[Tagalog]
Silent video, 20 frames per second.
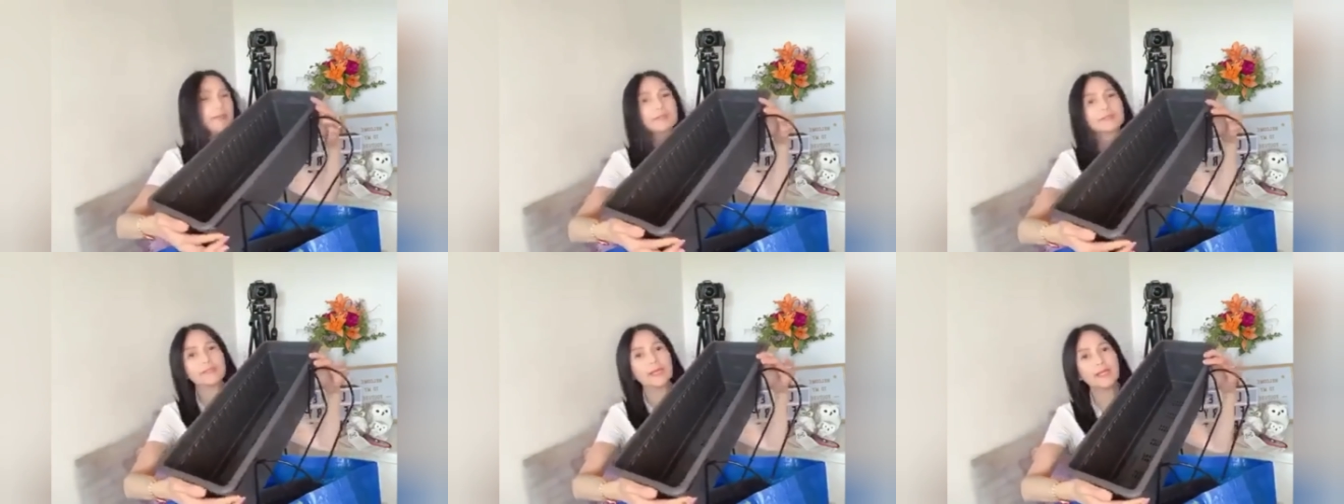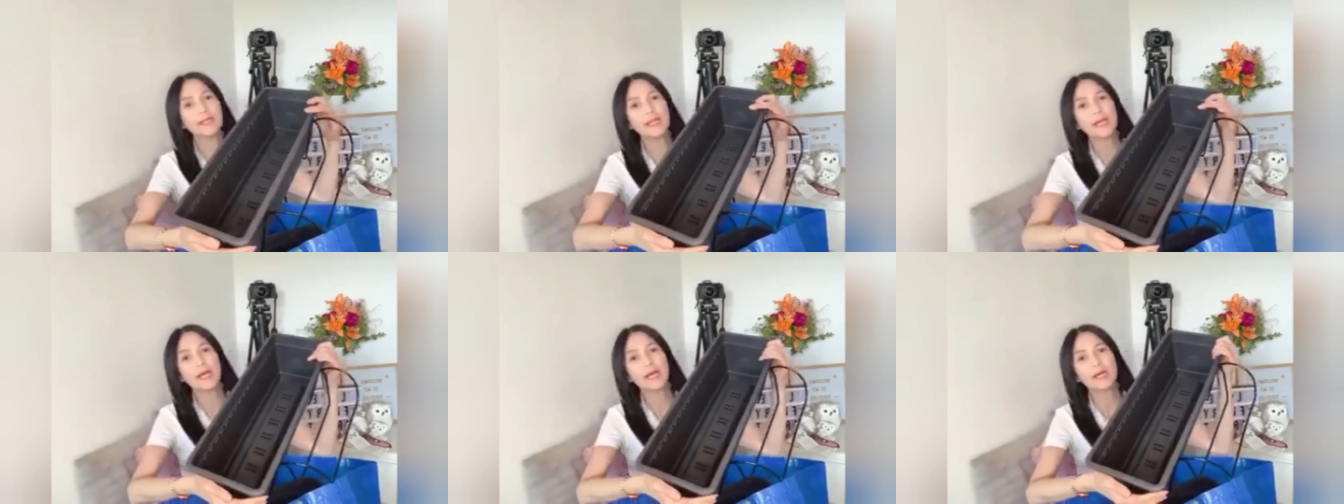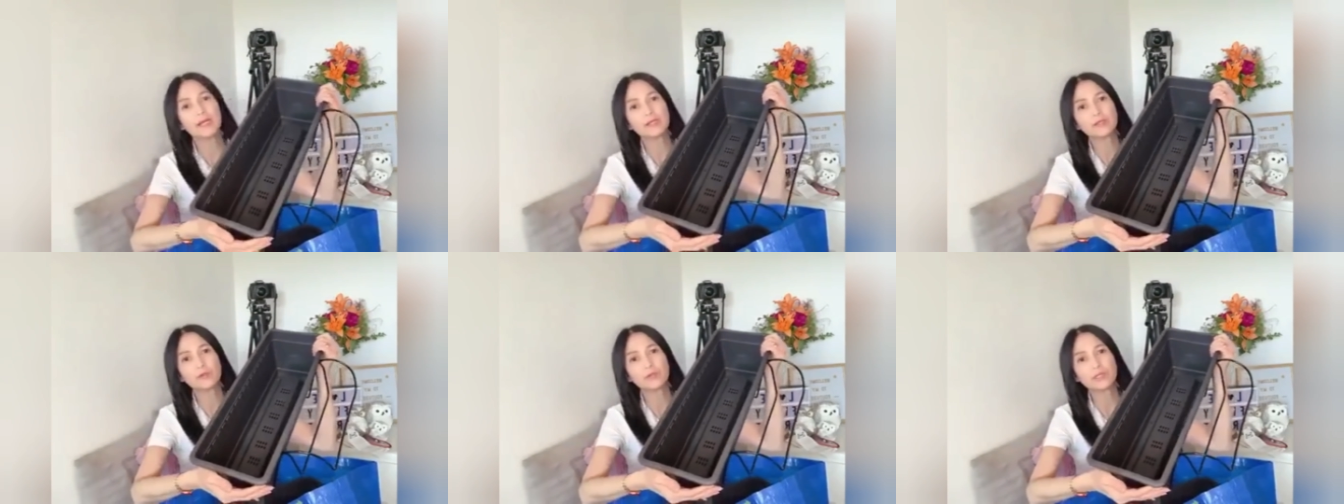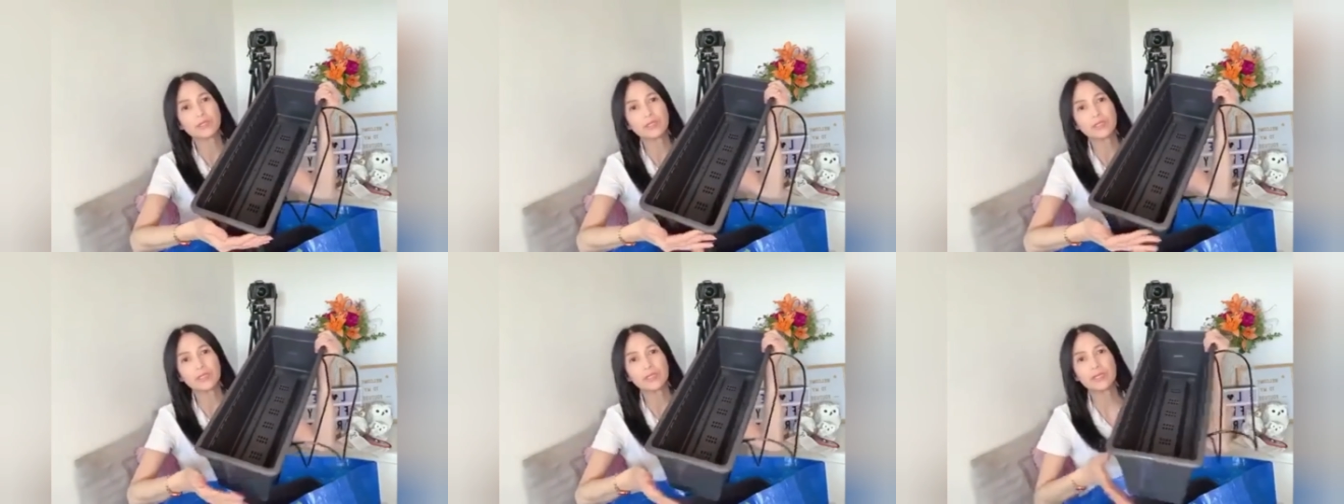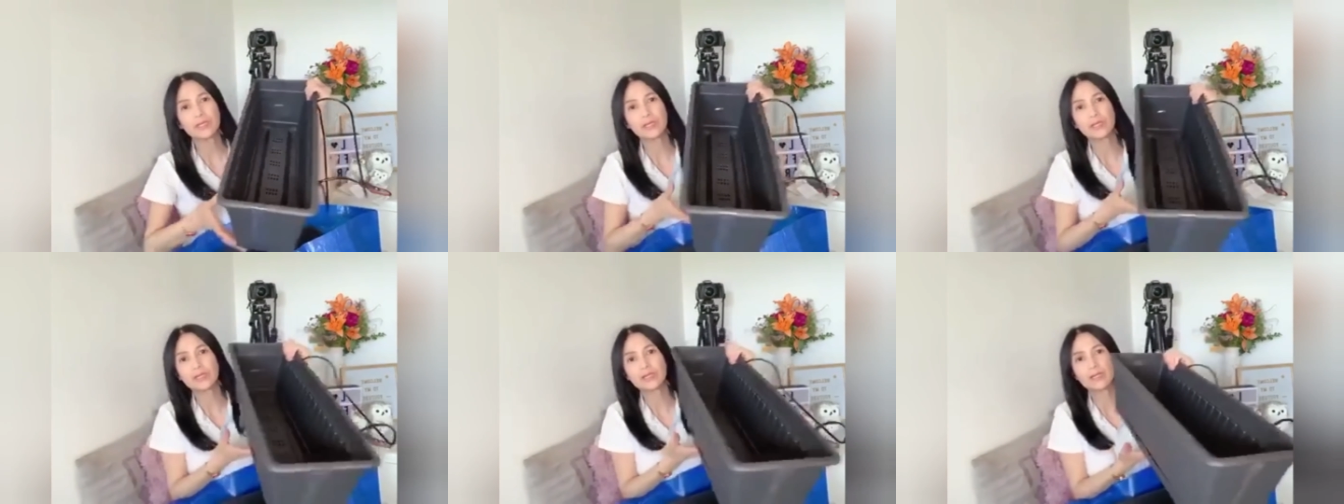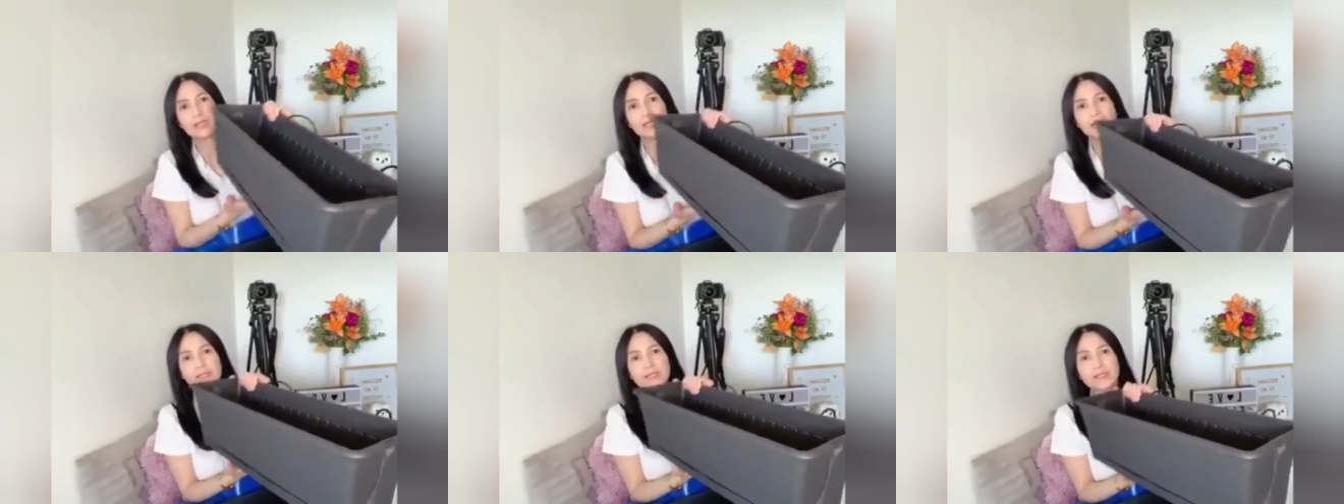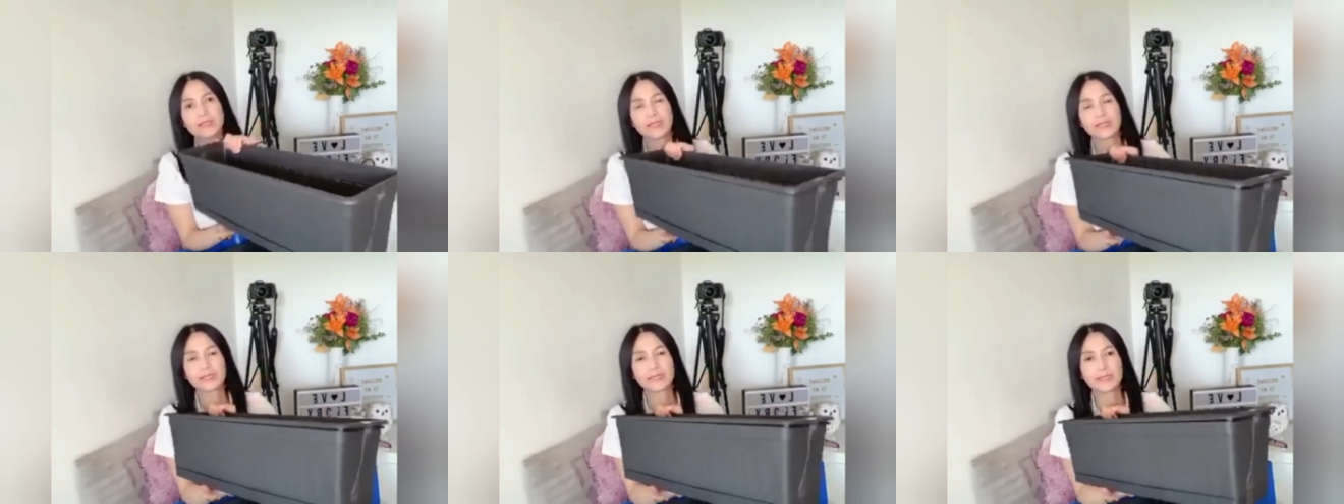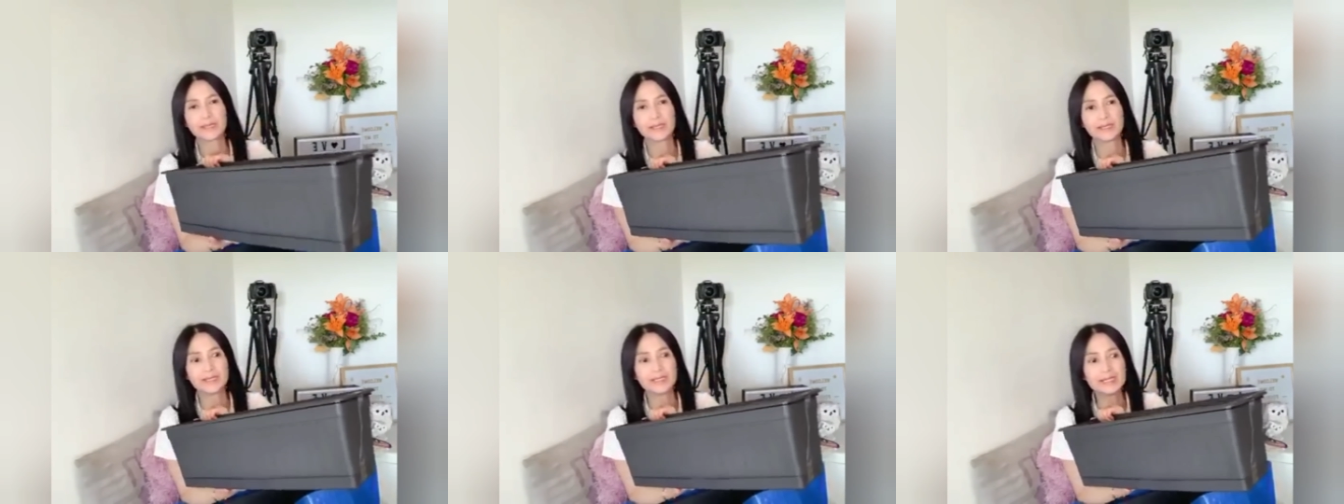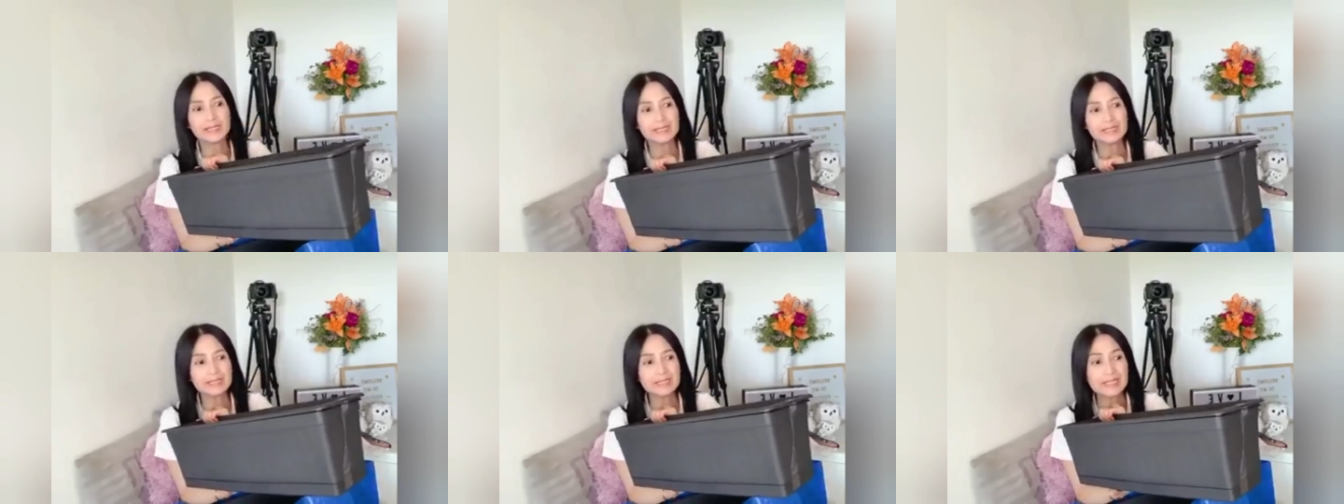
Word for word: Kailangan ko kasi ng lalagyan ng